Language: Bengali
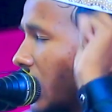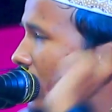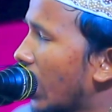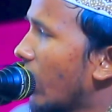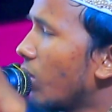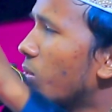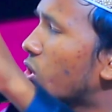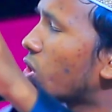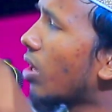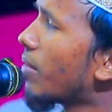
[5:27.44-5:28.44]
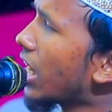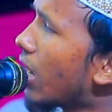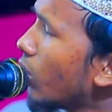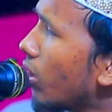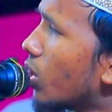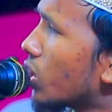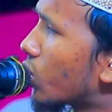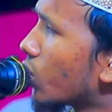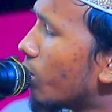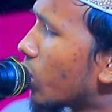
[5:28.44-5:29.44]
সেও মুসলমান আবুল
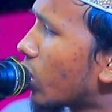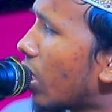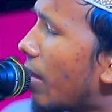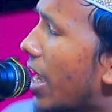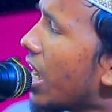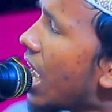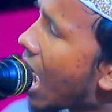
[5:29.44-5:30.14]
মনসুর মুসলমান